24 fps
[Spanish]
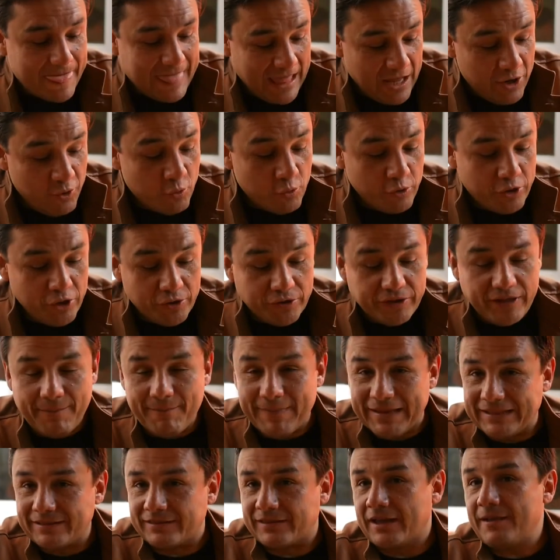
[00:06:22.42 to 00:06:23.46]

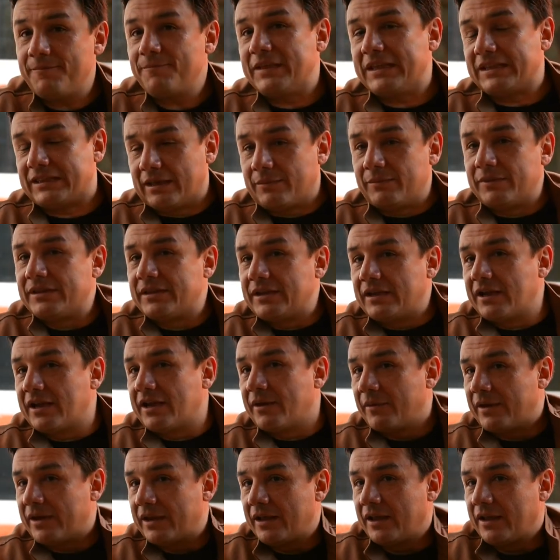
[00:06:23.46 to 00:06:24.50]
Curiosamente, y también tiene que
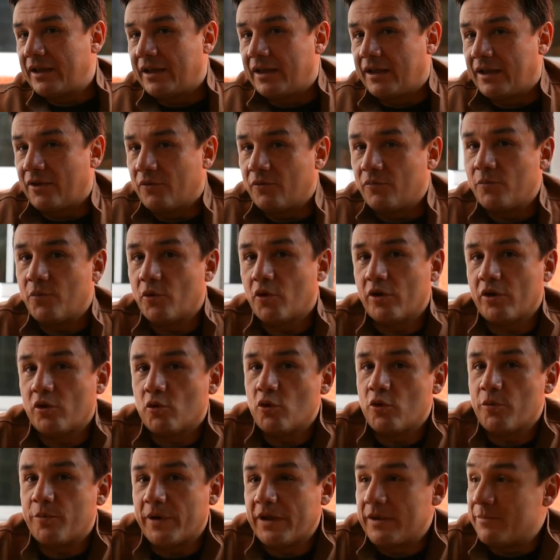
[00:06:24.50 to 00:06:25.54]
ver eh, un poco de
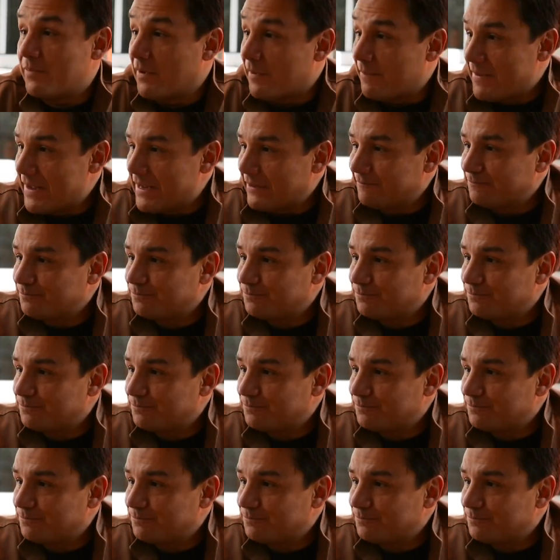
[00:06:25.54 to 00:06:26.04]
culpa de mi papá.